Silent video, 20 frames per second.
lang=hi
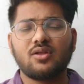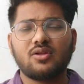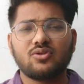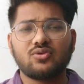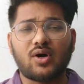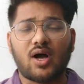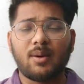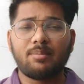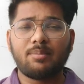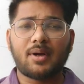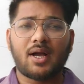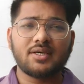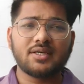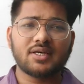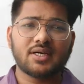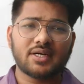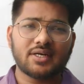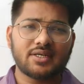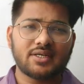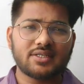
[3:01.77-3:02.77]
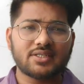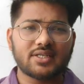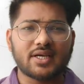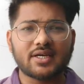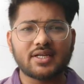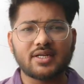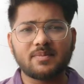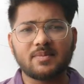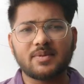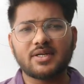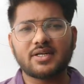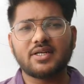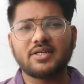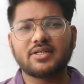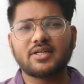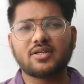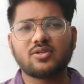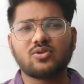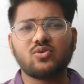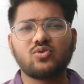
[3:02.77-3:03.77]
तो आप आई क्रेडिट से एग्रीमेंट
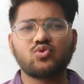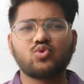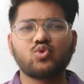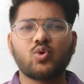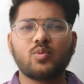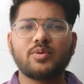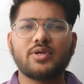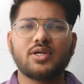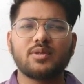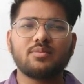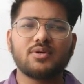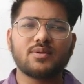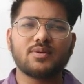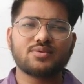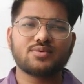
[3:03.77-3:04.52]
लेटर दो जो भी एन